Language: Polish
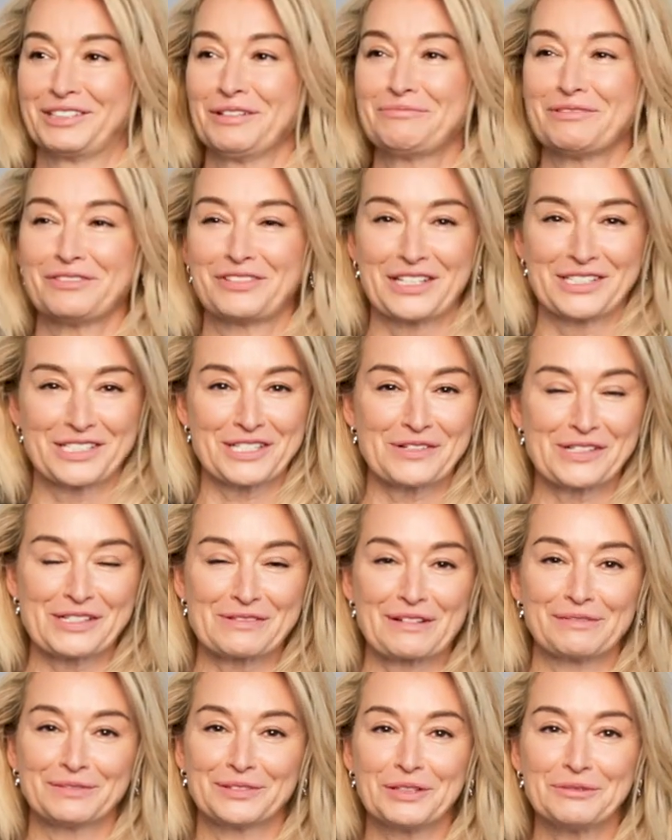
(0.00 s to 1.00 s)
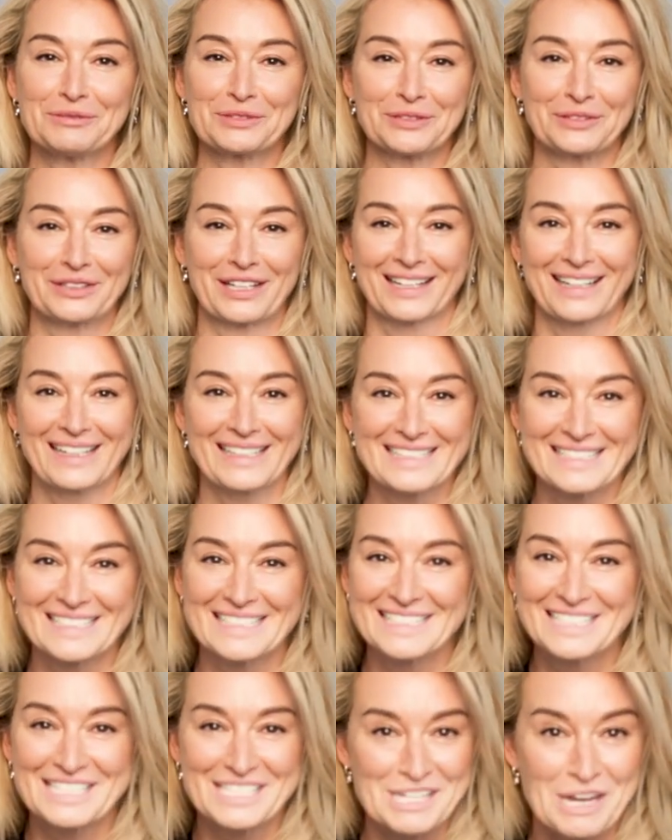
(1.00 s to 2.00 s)
Kto powiedział, że mam dobrą
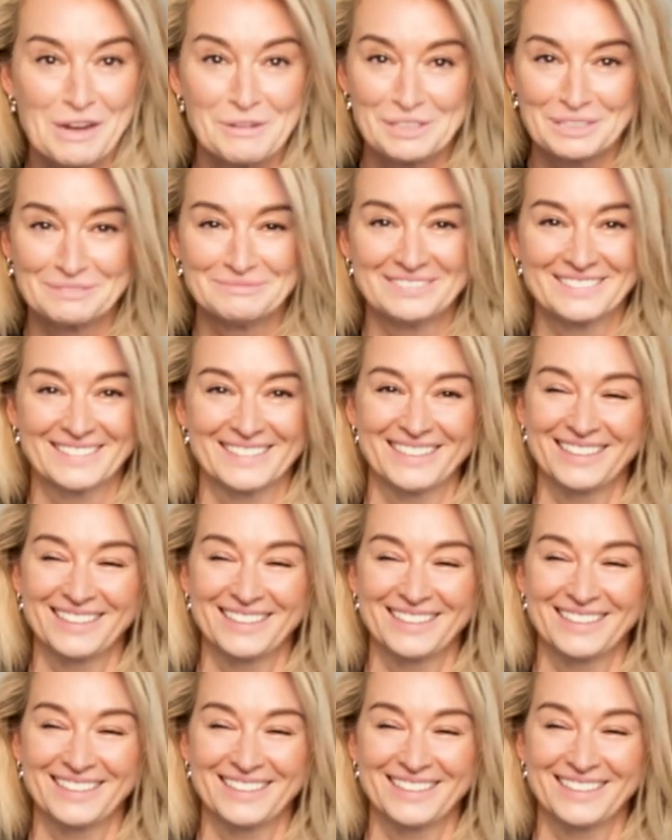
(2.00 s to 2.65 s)
relację z ciałem?